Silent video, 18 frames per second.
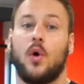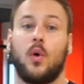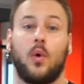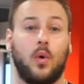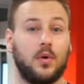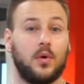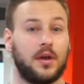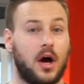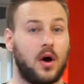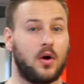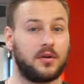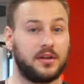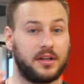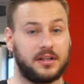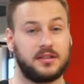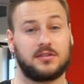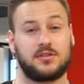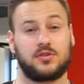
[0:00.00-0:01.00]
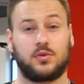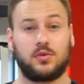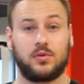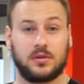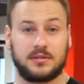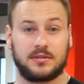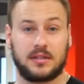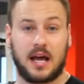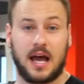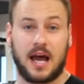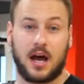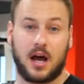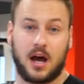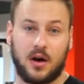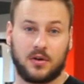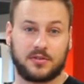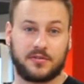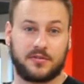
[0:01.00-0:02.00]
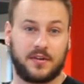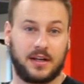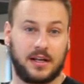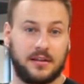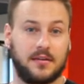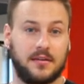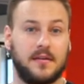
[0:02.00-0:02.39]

oder auch nicht zu kurz ausfällt.